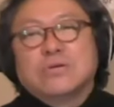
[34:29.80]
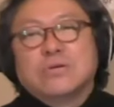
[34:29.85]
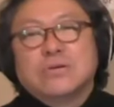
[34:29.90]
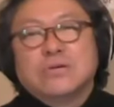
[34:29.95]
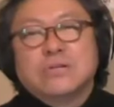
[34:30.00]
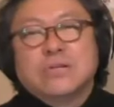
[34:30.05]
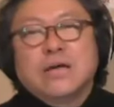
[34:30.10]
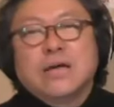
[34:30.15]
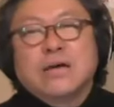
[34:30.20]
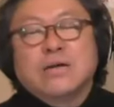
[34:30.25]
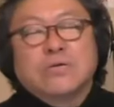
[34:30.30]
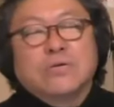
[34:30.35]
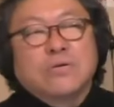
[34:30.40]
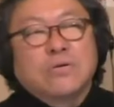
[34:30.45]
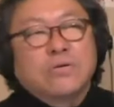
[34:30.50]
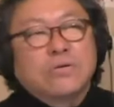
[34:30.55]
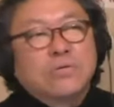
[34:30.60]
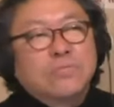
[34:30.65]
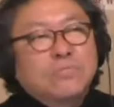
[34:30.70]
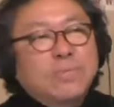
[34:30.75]
なんやろ、
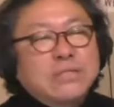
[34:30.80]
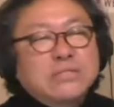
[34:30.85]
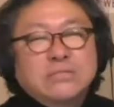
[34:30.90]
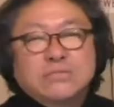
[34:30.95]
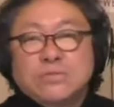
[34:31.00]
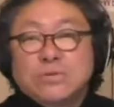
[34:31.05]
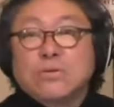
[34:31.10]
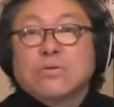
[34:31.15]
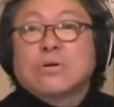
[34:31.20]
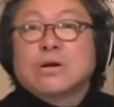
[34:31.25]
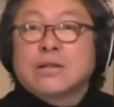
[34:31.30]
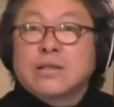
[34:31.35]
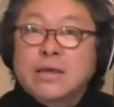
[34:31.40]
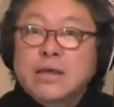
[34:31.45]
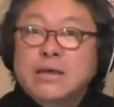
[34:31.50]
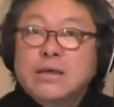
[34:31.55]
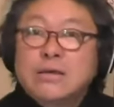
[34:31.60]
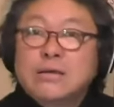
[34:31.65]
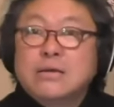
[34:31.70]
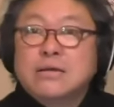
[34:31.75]
こう、別の評価
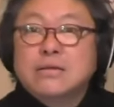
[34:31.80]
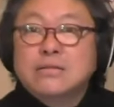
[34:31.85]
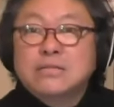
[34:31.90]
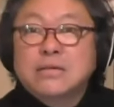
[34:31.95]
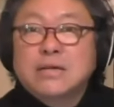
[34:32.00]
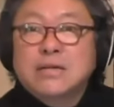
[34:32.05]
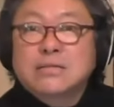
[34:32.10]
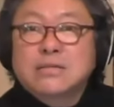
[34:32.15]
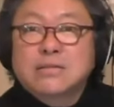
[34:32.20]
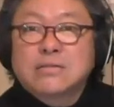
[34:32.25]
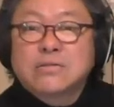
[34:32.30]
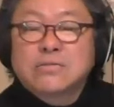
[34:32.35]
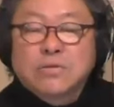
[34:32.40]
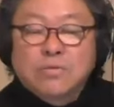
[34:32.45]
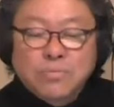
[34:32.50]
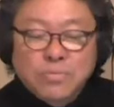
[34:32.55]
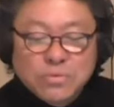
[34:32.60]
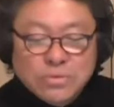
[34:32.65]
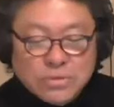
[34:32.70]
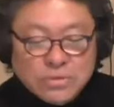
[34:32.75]
ね、えー、されただと
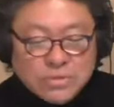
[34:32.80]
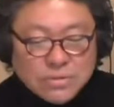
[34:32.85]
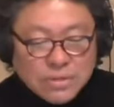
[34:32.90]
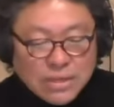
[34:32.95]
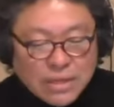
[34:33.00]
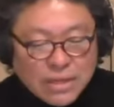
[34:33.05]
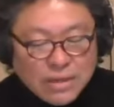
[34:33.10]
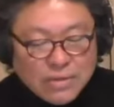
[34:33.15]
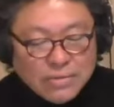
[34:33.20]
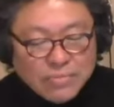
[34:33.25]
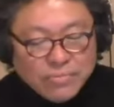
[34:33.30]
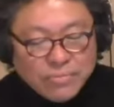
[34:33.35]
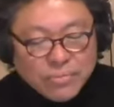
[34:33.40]
思うんですよね。